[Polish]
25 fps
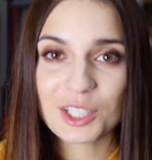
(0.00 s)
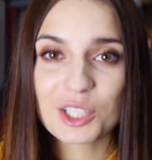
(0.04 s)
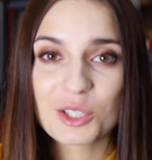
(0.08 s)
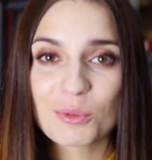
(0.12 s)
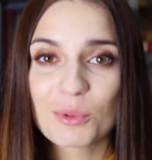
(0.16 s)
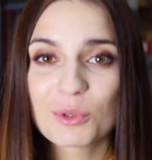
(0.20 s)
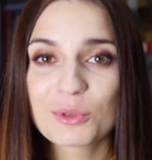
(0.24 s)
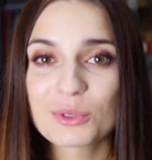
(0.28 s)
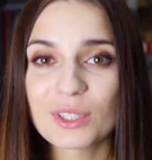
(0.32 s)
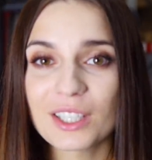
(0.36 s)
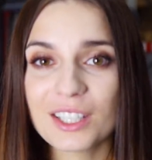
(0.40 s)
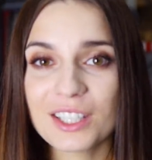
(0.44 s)
I
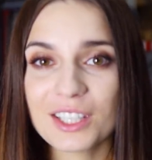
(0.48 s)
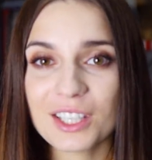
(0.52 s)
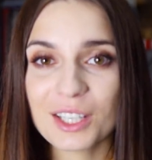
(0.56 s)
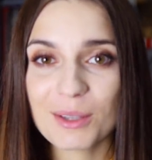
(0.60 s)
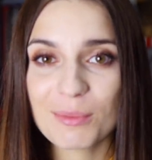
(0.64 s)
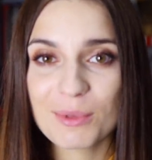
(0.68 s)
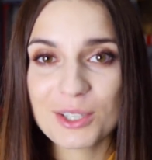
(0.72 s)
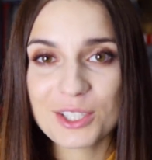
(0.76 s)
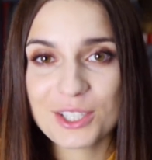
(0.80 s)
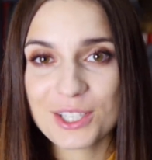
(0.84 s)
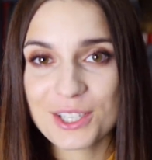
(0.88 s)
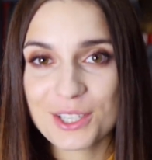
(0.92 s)
żeby tutaj nikt
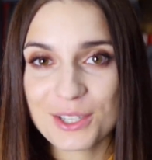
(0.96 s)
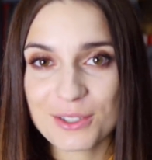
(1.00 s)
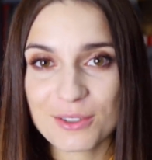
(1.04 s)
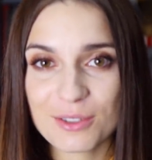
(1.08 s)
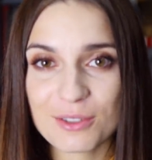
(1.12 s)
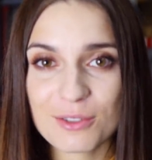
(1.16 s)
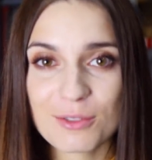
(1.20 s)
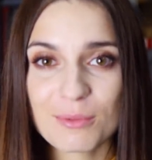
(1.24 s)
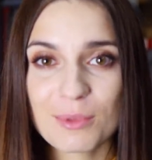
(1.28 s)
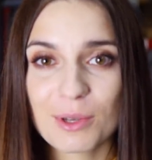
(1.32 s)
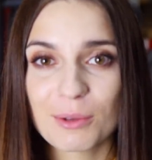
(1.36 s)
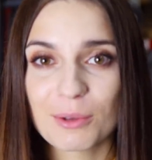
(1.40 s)
mnie źle nie
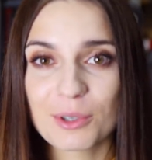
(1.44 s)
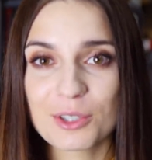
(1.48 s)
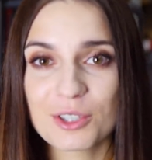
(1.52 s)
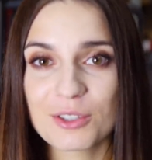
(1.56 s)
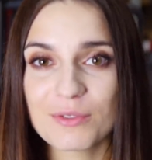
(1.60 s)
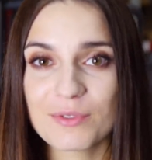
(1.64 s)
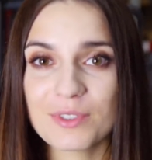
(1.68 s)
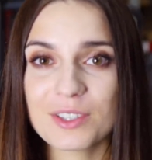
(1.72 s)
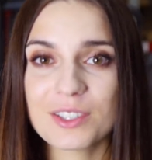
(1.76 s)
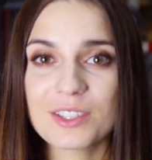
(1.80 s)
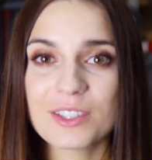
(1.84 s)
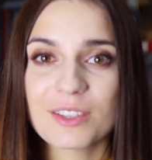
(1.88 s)
zrozumiał,
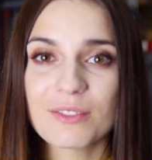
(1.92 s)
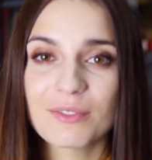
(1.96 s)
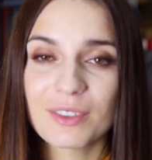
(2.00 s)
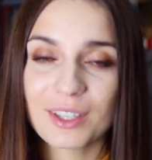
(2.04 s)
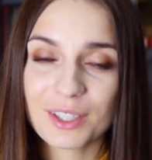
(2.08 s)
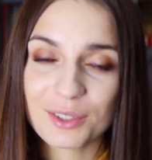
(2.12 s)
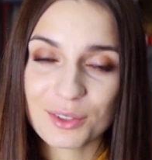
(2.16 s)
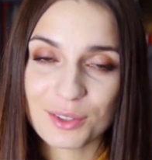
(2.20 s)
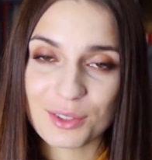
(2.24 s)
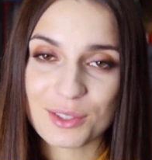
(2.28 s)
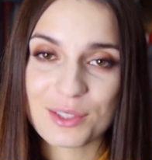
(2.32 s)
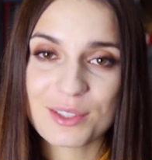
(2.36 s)
oczywiście
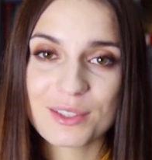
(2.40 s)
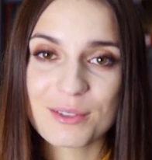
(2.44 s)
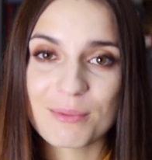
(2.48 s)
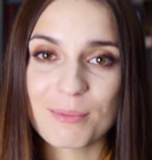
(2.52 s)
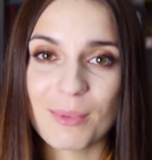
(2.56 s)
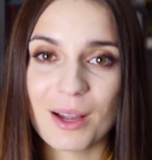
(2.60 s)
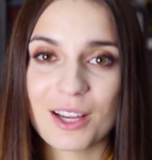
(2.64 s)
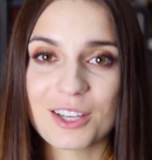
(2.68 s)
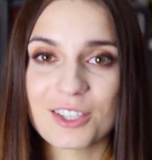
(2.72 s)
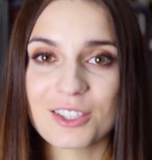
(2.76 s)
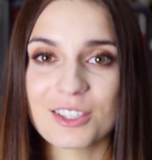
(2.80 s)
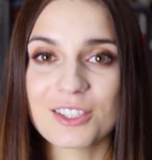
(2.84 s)
warto jest
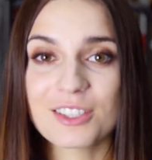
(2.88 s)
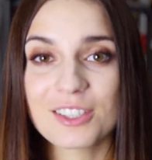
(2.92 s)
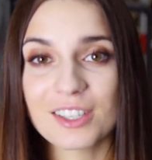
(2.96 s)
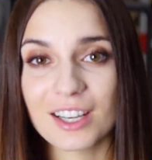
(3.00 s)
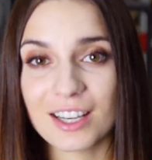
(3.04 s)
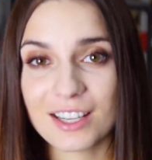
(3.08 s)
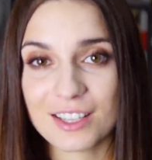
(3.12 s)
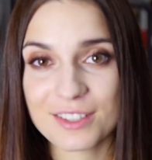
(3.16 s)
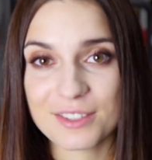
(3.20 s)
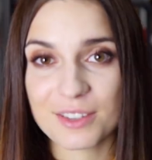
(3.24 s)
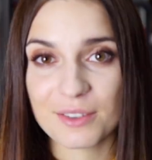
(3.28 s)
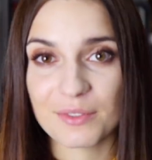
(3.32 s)
marzyć,
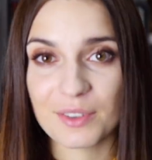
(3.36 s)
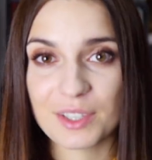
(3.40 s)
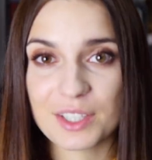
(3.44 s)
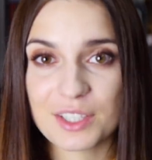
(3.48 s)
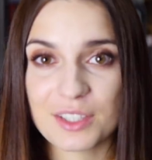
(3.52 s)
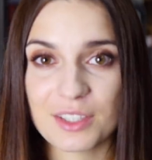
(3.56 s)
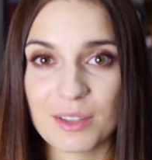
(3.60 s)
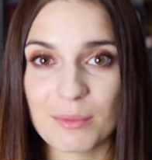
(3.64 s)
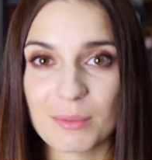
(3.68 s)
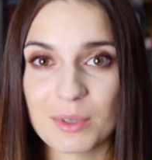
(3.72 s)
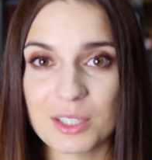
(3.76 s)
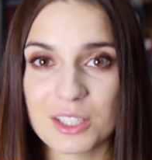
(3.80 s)

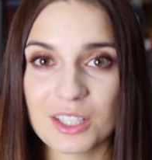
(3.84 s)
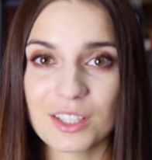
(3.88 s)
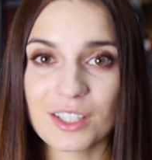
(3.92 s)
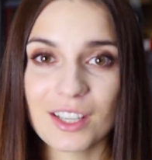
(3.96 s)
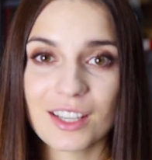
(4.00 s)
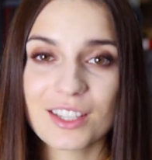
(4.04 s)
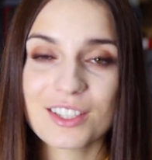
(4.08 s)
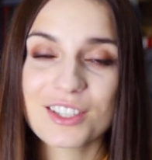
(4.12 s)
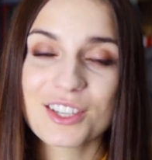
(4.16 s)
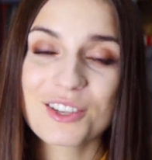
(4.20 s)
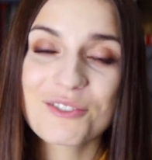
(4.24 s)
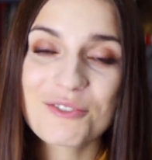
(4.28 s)
realizować te
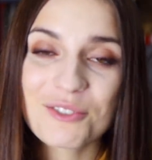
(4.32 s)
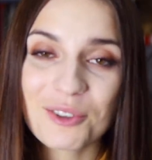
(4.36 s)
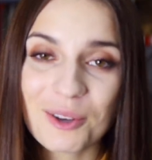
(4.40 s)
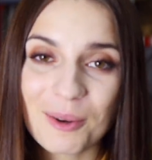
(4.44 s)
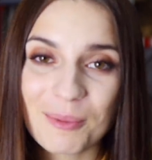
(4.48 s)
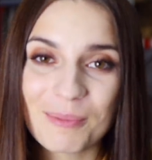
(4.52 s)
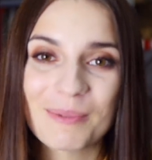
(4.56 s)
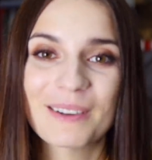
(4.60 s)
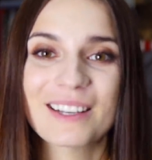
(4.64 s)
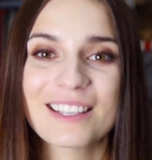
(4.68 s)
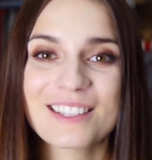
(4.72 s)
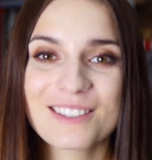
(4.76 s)
marzenia,
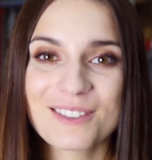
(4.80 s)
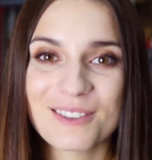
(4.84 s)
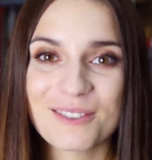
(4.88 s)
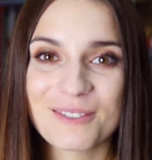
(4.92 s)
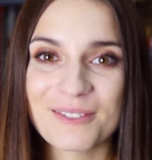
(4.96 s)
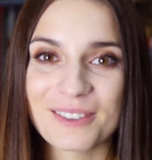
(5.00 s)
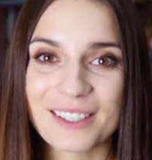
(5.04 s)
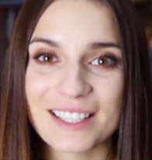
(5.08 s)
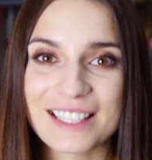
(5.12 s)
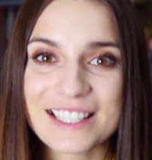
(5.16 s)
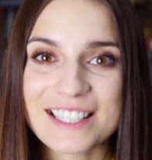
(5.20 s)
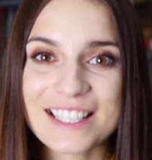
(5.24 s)
ciężko
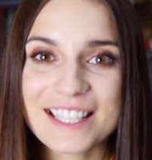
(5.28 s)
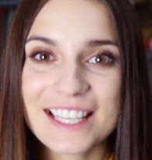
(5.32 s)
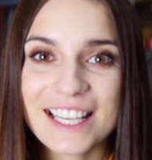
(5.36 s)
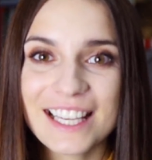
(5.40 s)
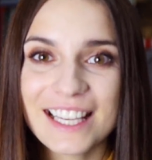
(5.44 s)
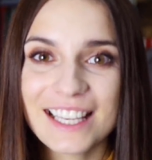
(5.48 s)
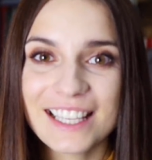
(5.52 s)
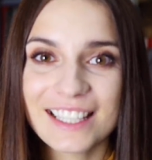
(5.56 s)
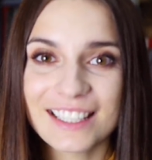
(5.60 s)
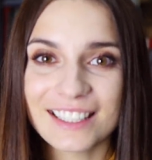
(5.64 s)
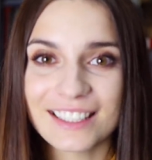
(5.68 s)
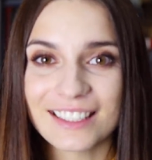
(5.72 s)
pracować
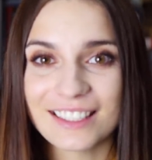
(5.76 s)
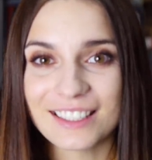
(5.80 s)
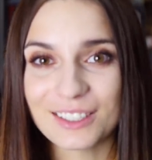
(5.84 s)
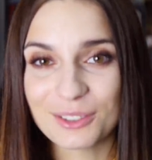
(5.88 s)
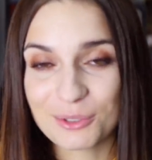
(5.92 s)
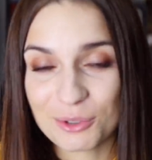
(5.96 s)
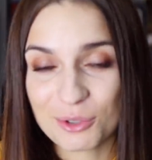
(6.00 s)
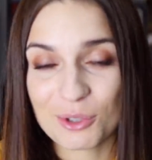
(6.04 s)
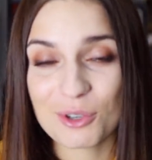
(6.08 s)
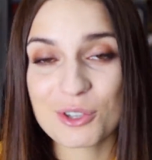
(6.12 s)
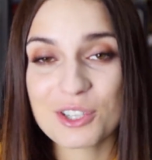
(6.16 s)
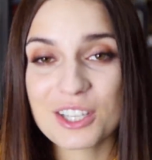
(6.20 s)
i
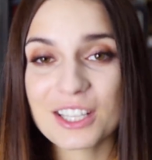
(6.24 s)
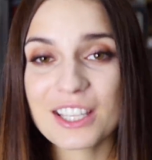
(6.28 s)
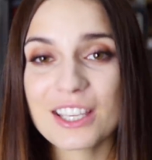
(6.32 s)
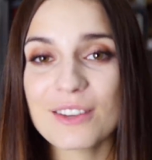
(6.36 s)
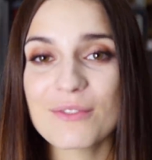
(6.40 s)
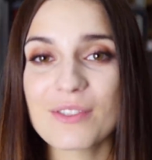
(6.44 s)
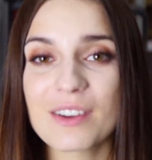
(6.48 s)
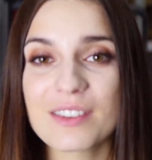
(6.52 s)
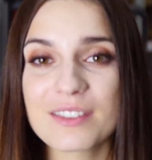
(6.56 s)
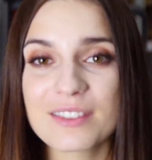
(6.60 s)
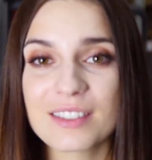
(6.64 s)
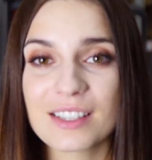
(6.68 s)
dużo
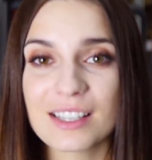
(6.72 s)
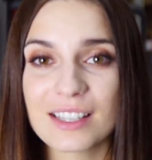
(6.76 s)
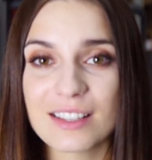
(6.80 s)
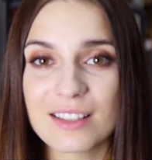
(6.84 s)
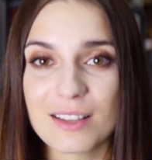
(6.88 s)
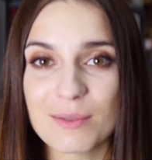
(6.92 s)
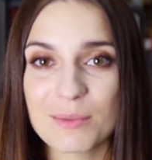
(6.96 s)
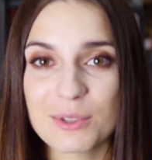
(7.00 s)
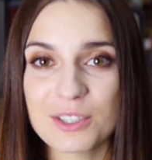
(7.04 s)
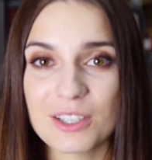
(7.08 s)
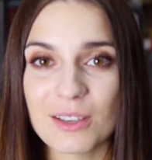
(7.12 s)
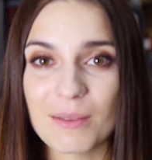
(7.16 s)
oczekiwać
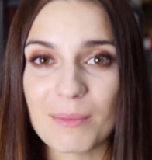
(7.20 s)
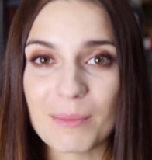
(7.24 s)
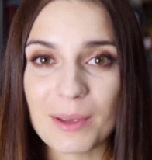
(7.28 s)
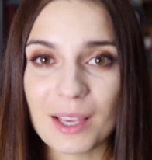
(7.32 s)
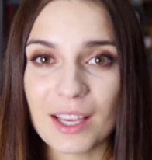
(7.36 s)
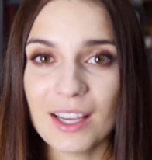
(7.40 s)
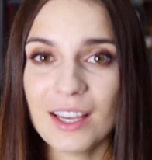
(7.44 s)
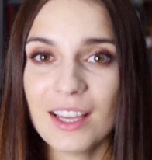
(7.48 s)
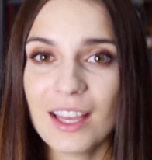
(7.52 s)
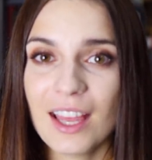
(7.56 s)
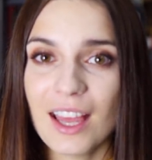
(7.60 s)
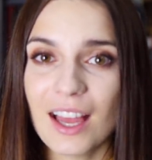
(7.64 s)
względem
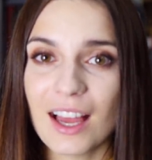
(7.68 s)
siebie,